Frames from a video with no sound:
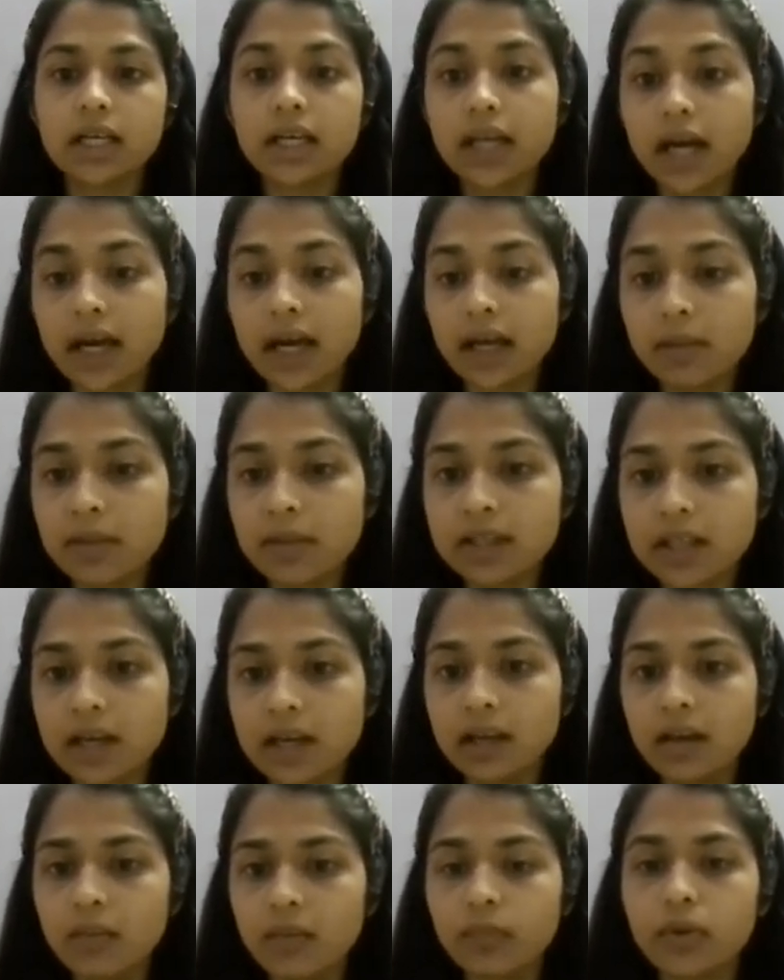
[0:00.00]

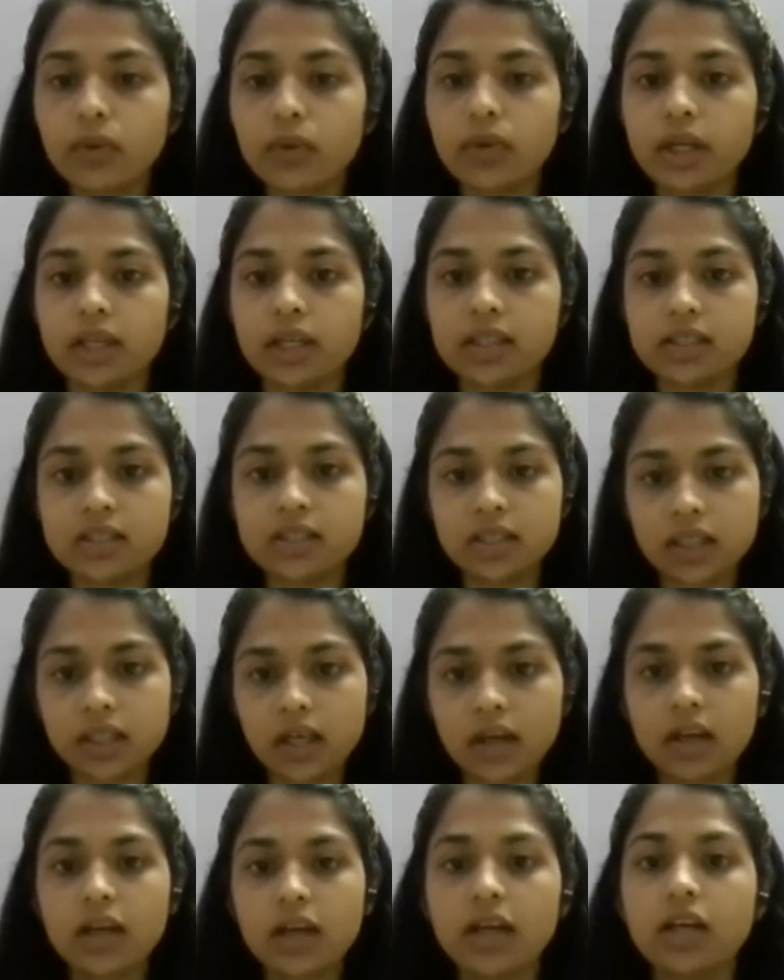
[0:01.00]
डायमिथाइल ब्यूटेन ठीक
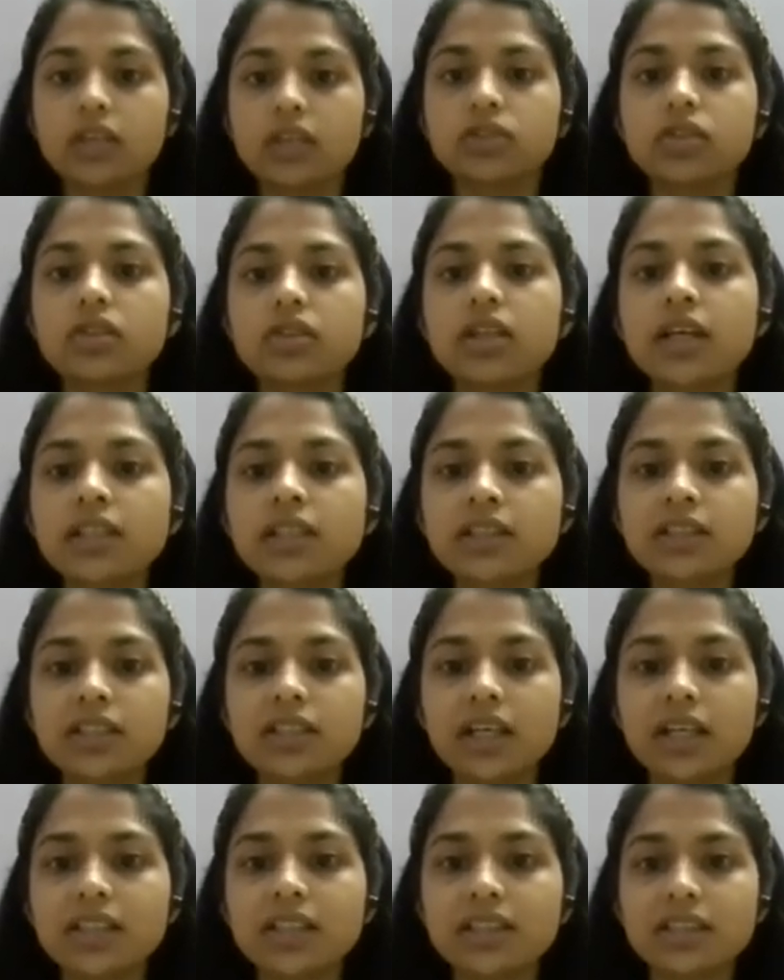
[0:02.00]
है सो दिस
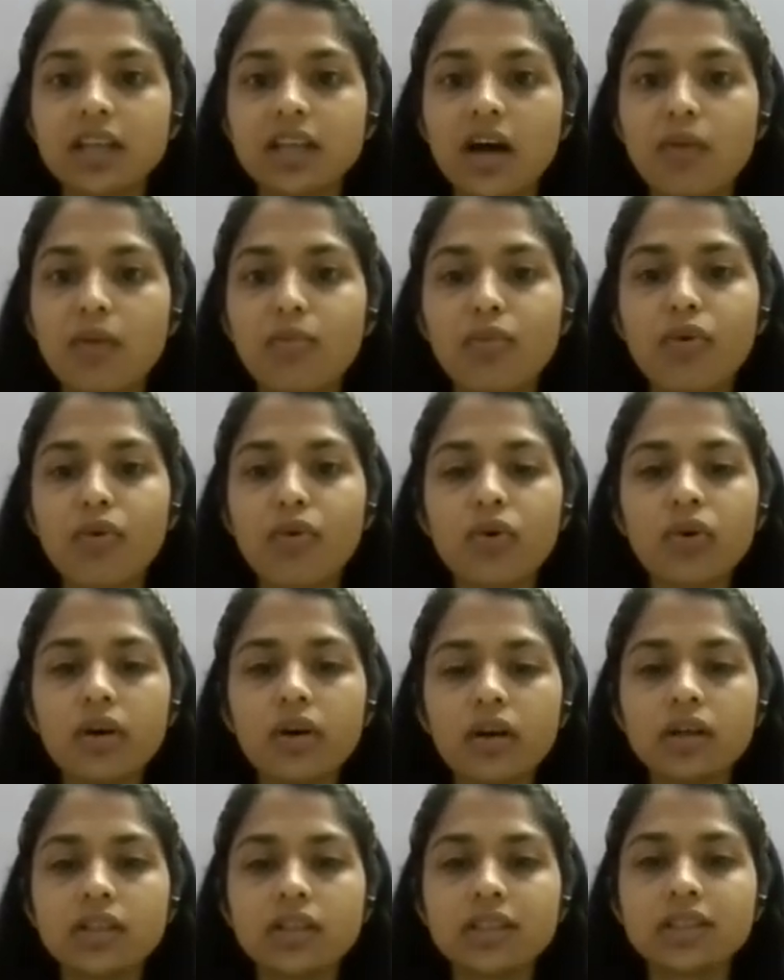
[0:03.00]
इज अ मोर
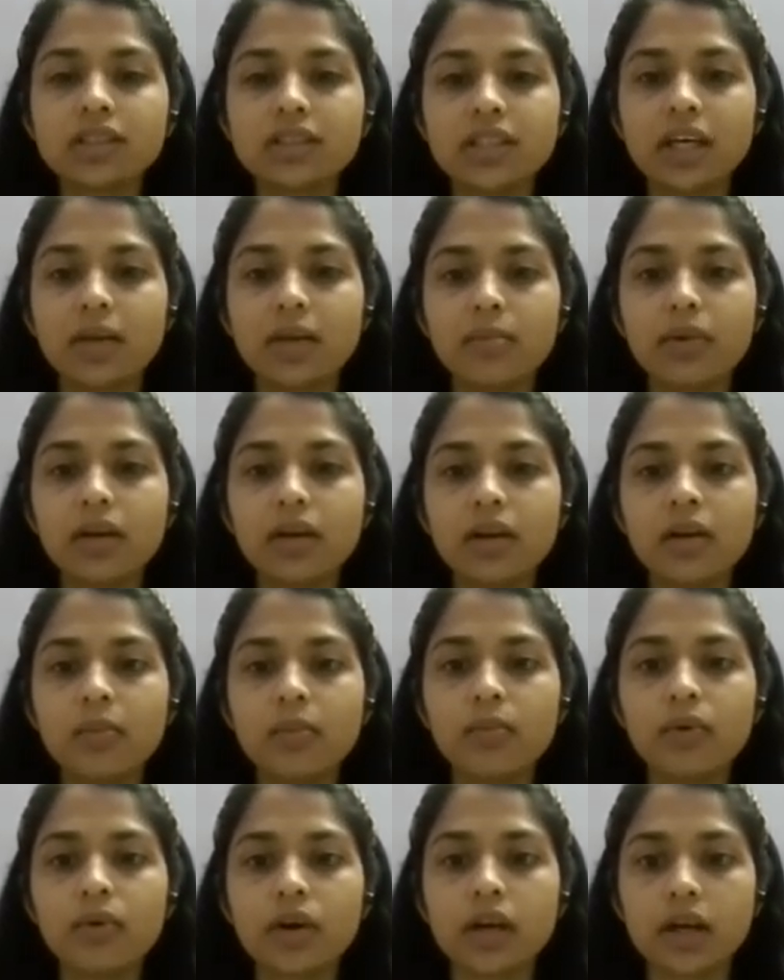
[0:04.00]
स्टेबल
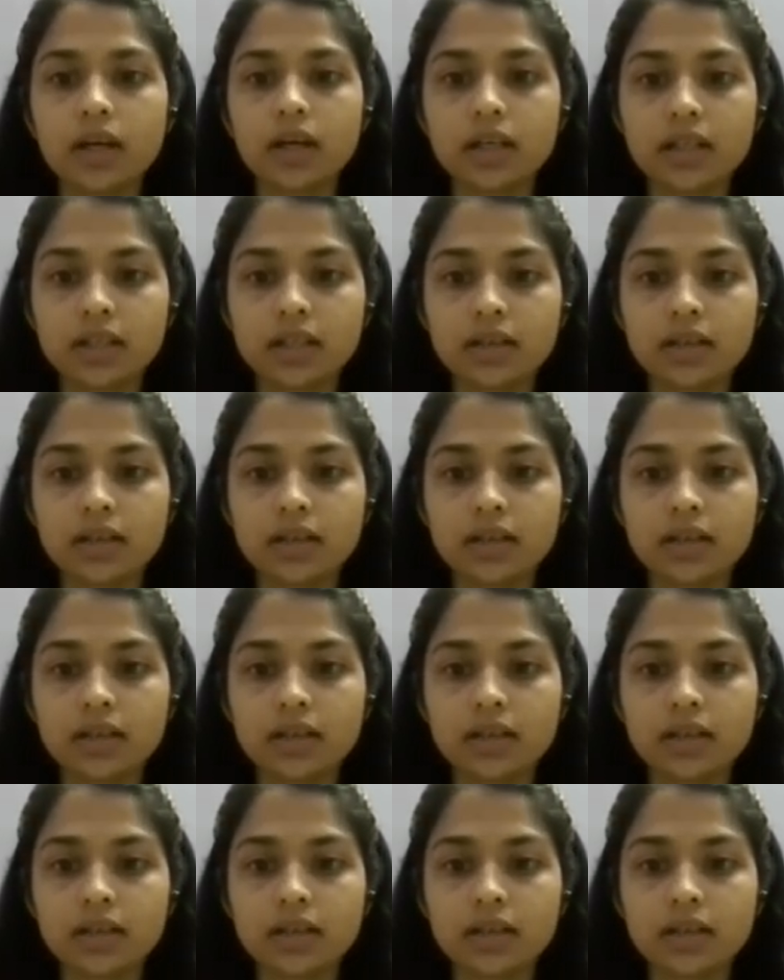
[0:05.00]
प्रोडक्ट